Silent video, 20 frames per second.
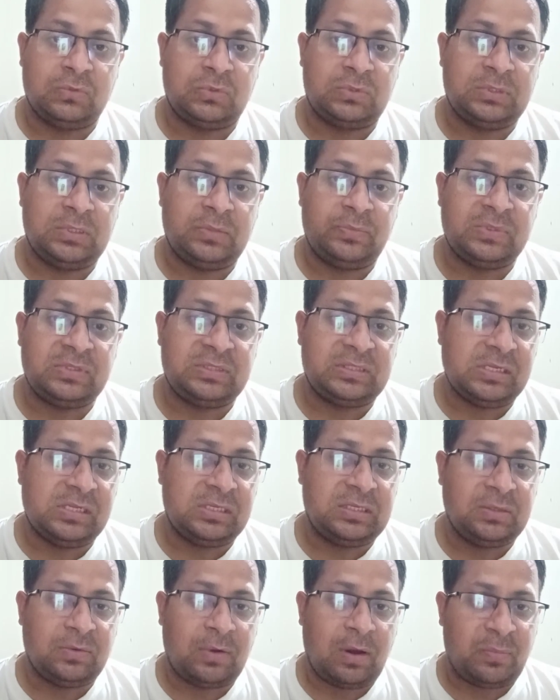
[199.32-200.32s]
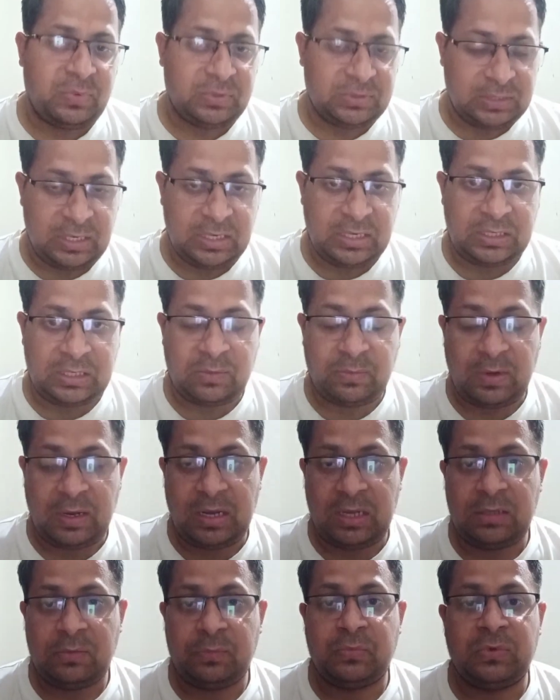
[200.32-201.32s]
उसने फिर जेल से वापस आने के
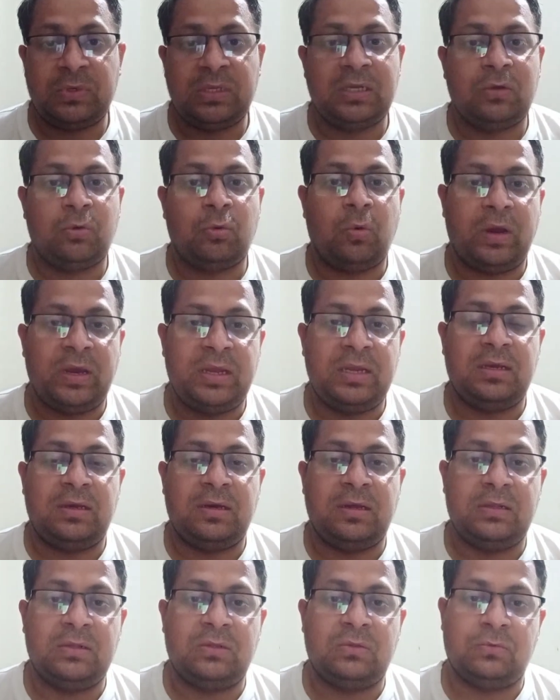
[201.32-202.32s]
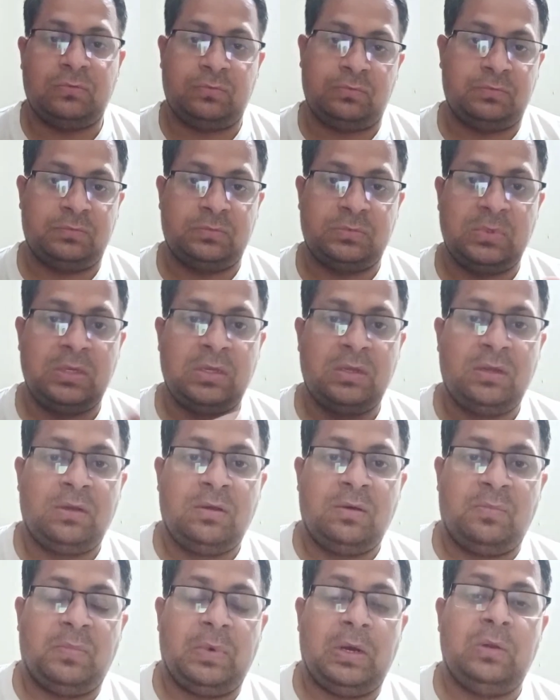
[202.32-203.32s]
बाद पूरी इंक्वायरी करी तो
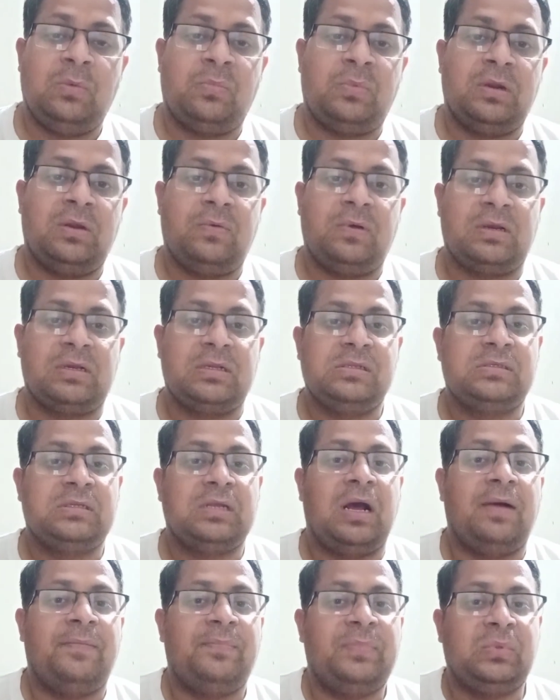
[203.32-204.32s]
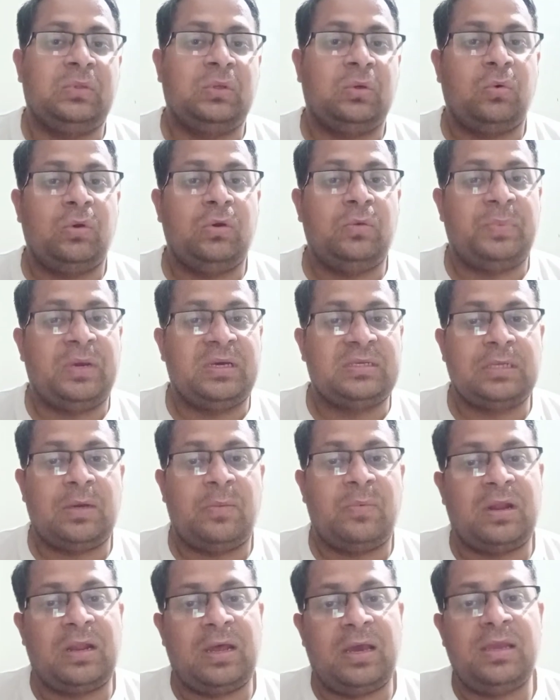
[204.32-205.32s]
मालूम पड़ा वकील साहब ने तो कोई
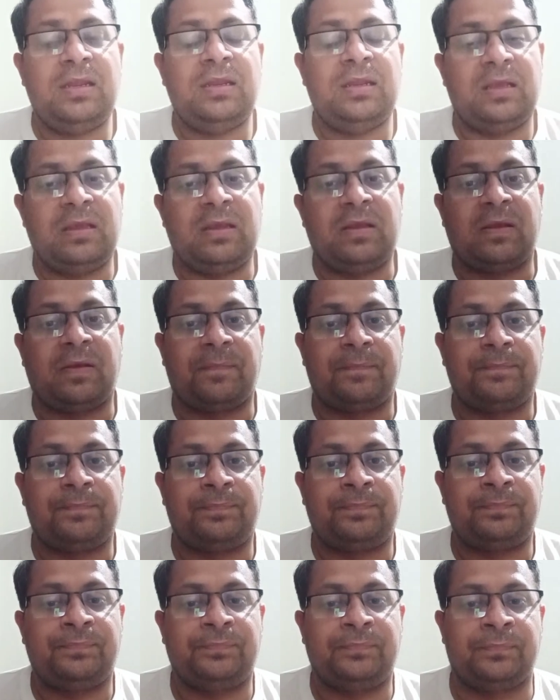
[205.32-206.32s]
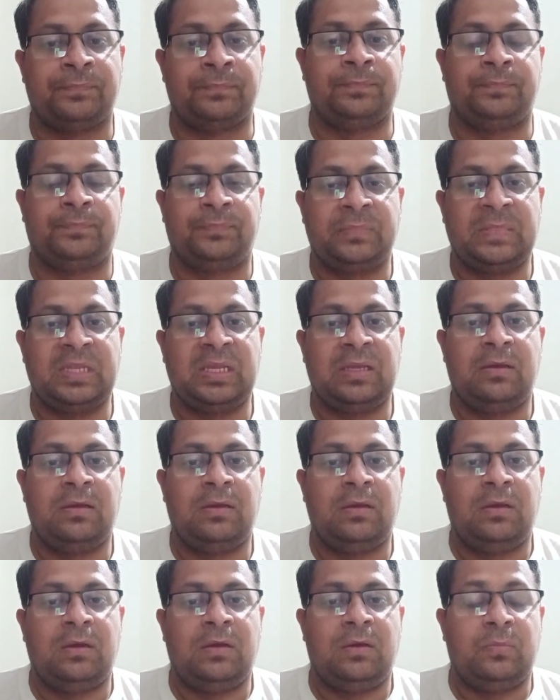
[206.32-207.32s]
पैसा भरा ही नहीं है
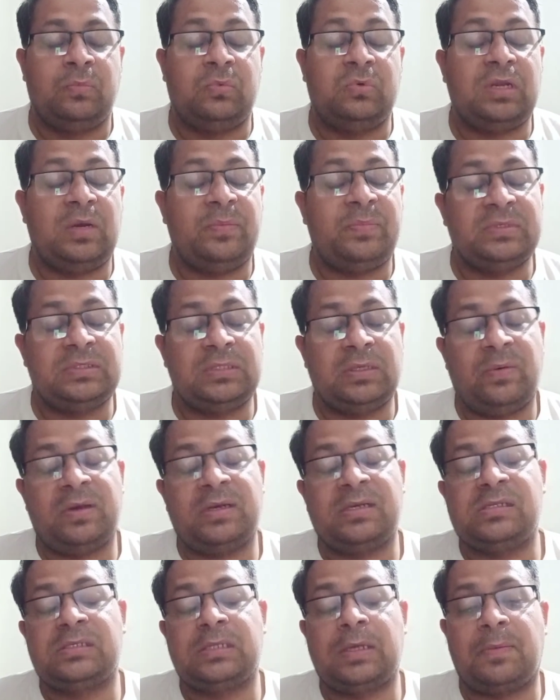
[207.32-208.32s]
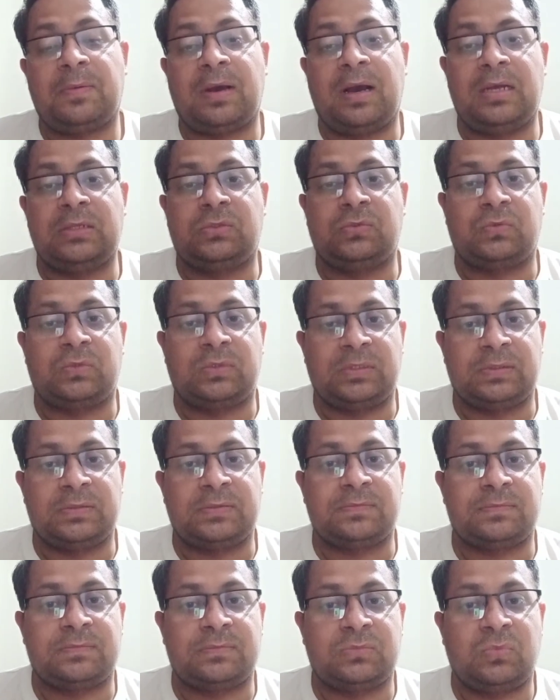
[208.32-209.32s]
पूरा पैसा वकील साहब खा चुके
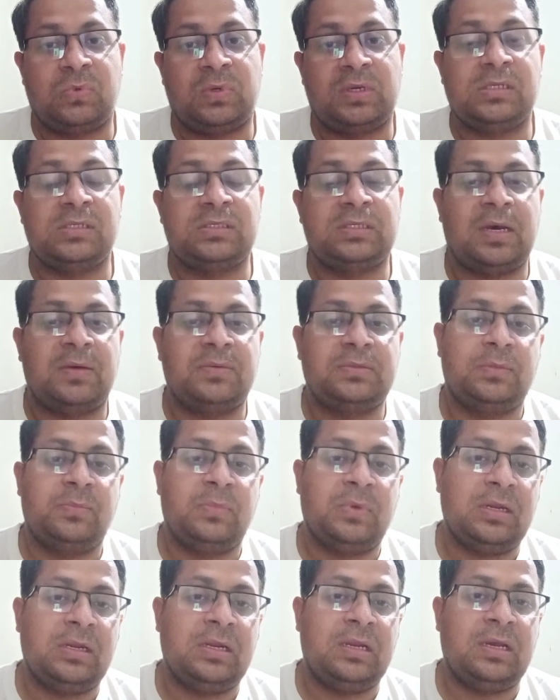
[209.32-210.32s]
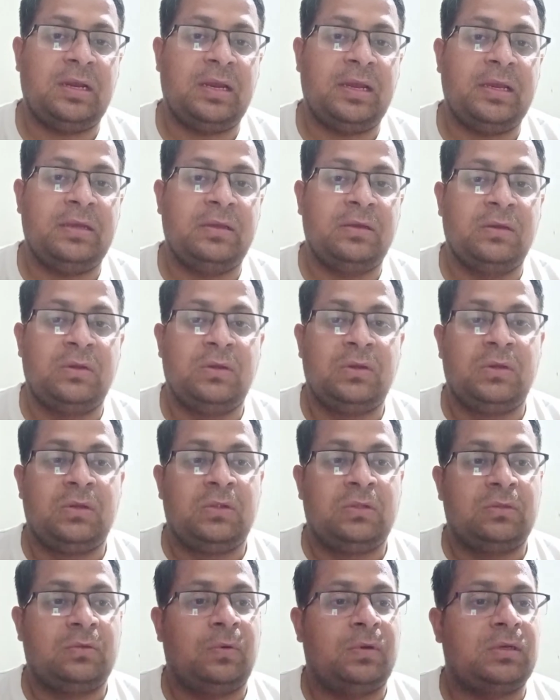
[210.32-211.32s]
हैं वकील साहब से मिलने गए
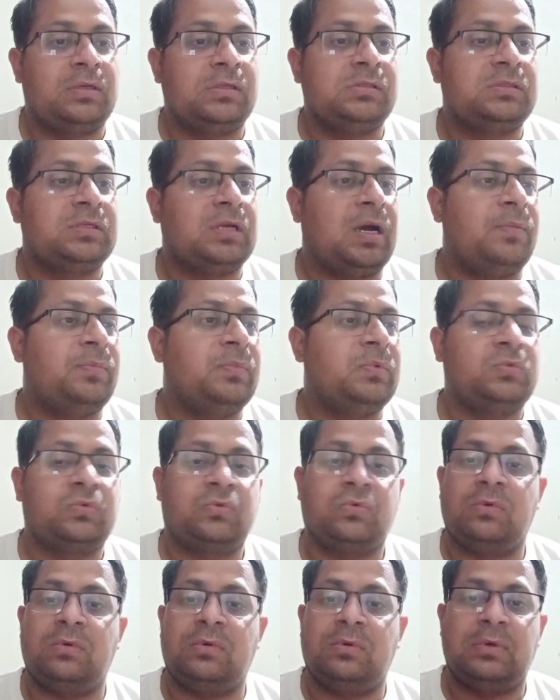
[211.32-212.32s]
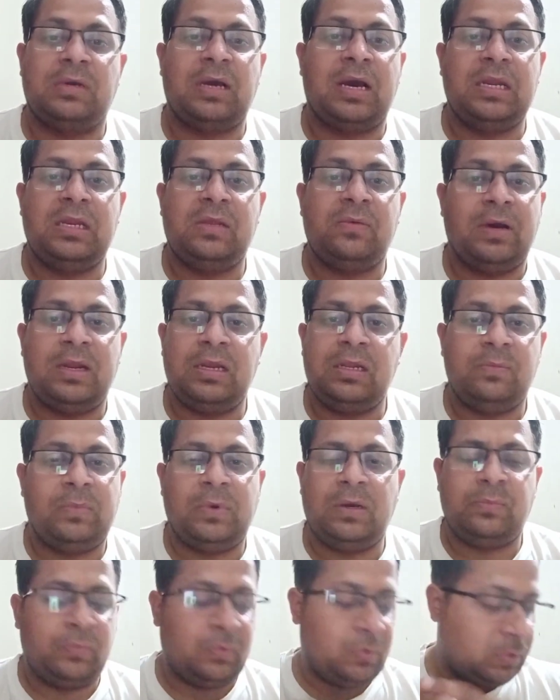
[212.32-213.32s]
तो वकील साहब ने उसको गाली वाली
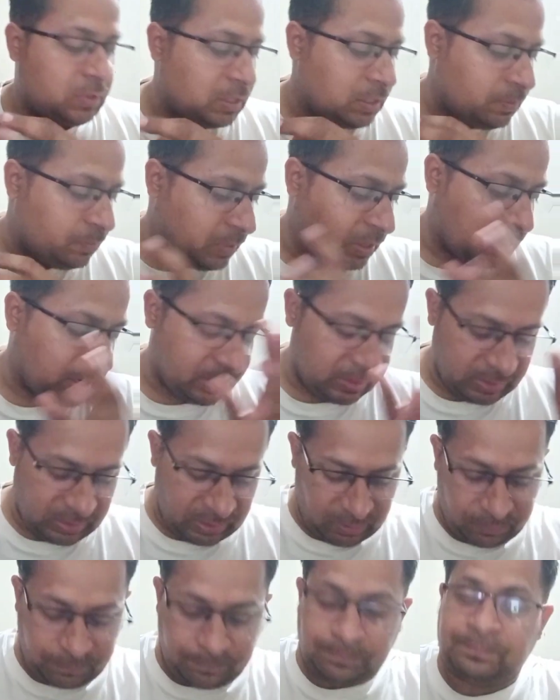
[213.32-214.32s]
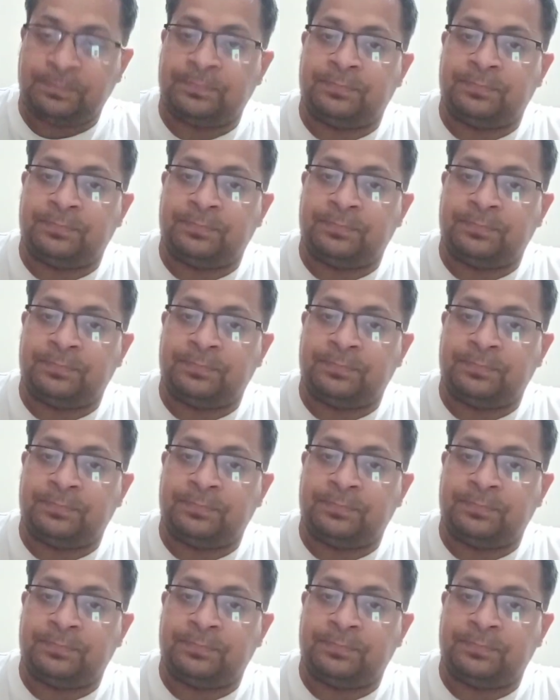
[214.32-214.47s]
बक बुक के भगा दिया